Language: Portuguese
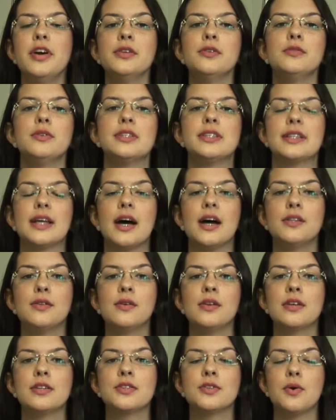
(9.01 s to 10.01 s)
governo do
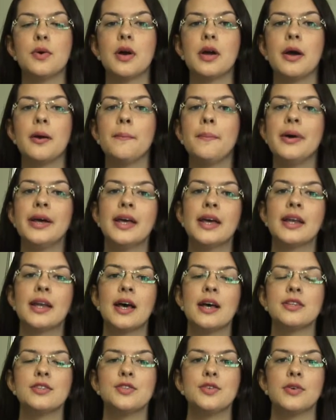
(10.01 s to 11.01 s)
estado lançou a campanha
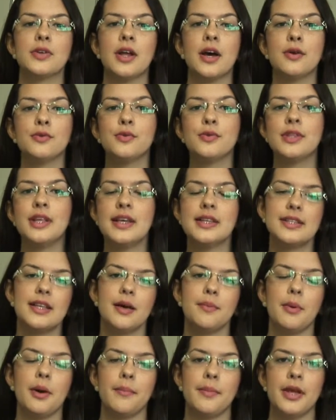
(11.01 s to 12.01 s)
nacional do
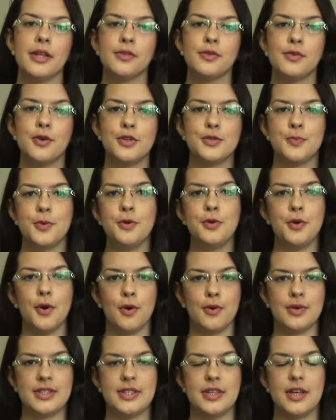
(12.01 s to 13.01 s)
desarmamento
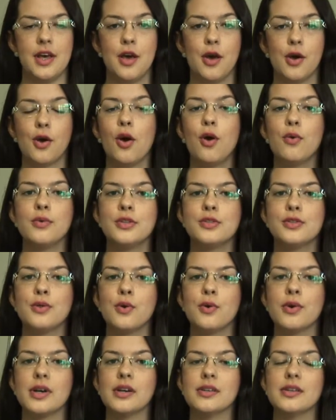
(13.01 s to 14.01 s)
2011, com o
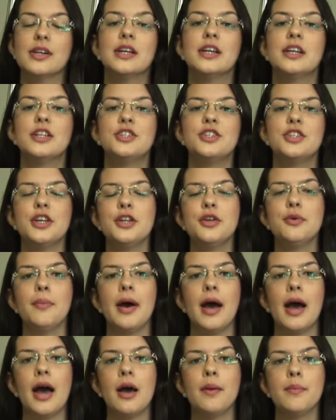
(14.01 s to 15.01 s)
slogan Tire
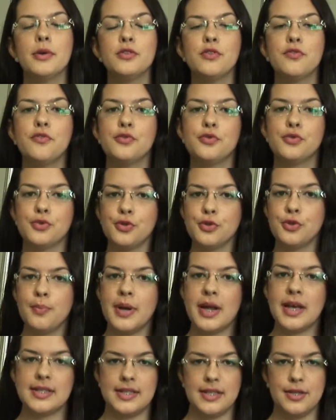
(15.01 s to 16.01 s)
uma arma do futuro do
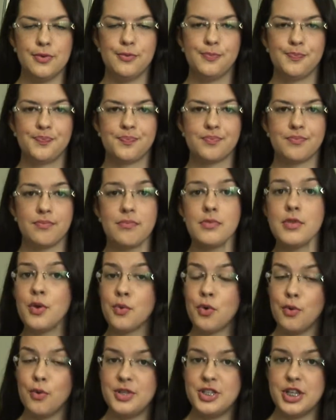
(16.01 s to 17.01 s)
Brasil.
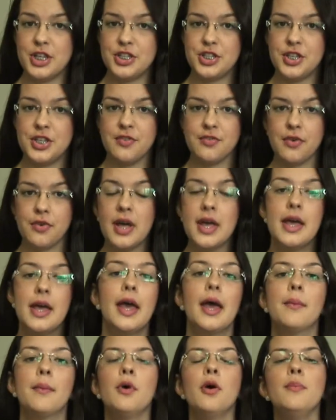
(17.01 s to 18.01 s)
O objetivo
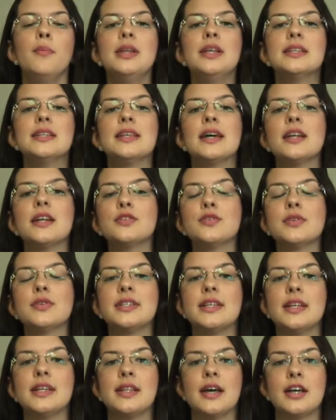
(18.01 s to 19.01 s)
é mobilizar a
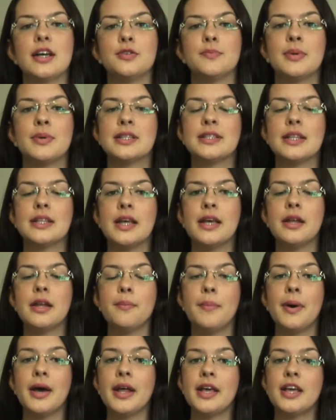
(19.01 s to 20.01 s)
sociedade
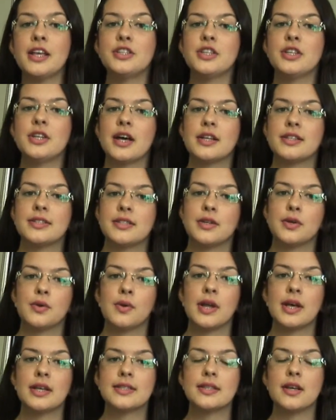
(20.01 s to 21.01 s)
brasileira para retirar de
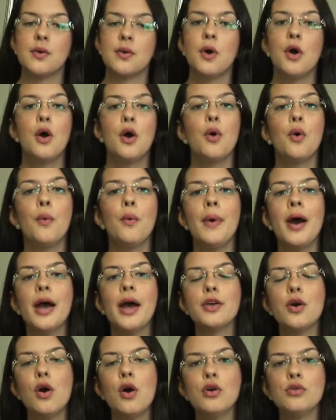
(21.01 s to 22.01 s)
circulação o
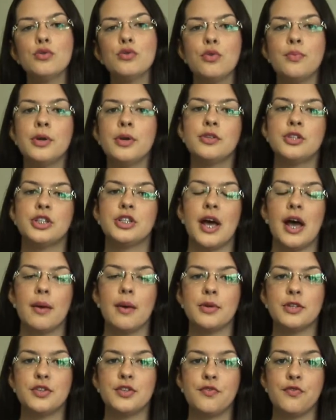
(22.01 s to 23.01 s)
maior número de
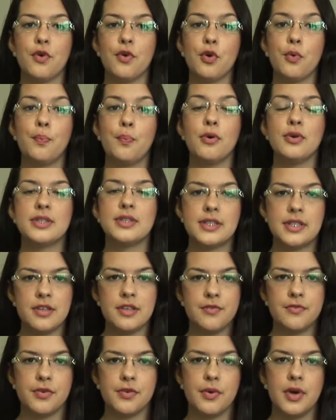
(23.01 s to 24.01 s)
armas de fogo
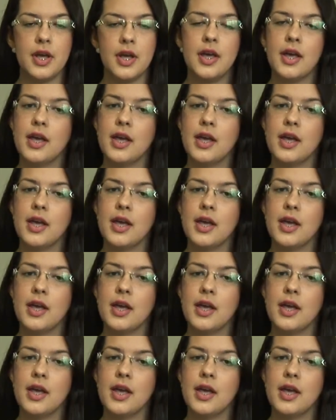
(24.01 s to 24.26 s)
possível,